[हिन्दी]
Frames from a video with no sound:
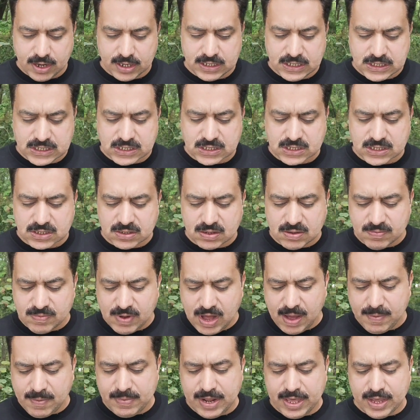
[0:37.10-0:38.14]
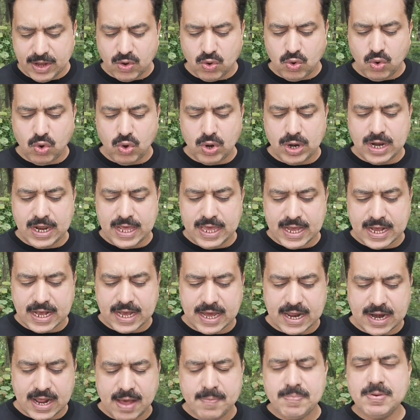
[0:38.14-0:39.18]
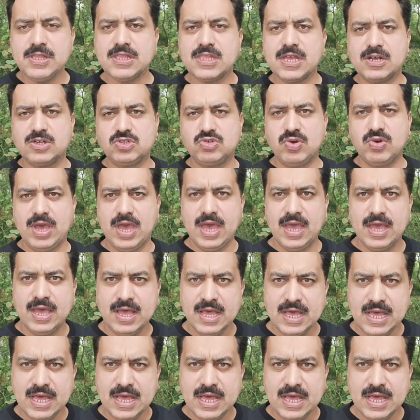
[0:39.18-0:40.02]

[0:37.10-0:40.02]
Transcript: इस मामले को लेकर अभी तक जो है